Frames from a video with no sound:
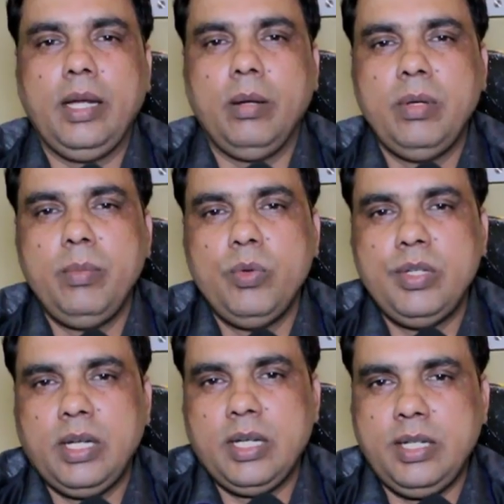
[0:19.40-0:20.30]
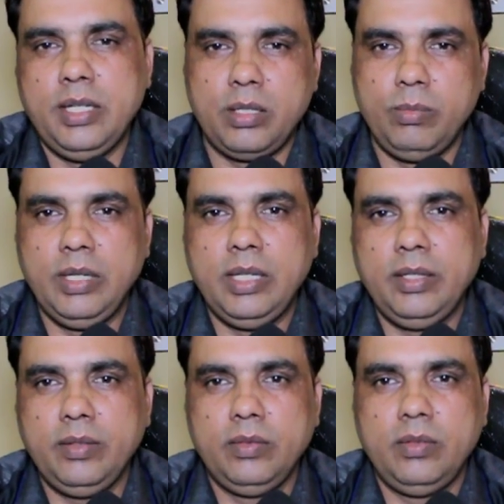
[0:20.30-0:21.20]
कि अभी म्यूजिक के क्षेत्र
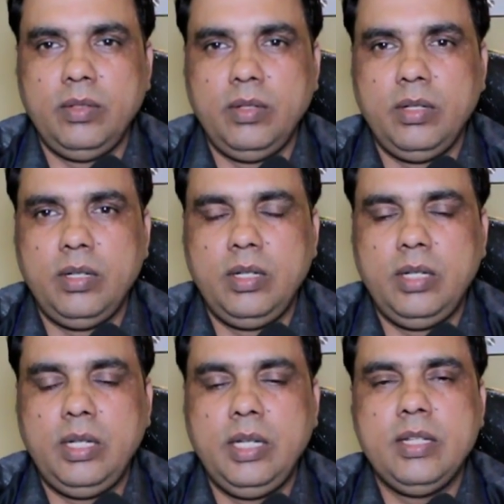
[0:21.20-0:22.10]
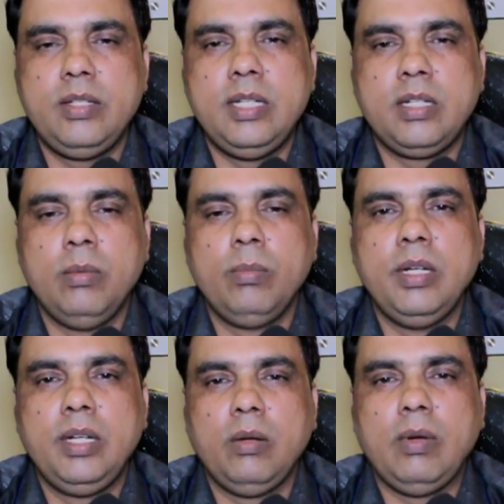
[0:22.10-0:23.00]
में टी सीरीज
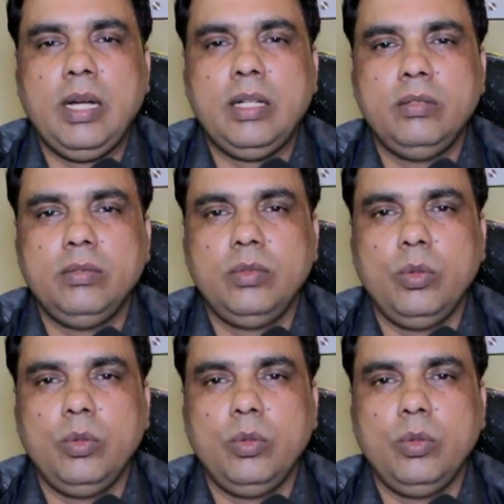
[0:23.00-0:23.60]
कंपनी के बाद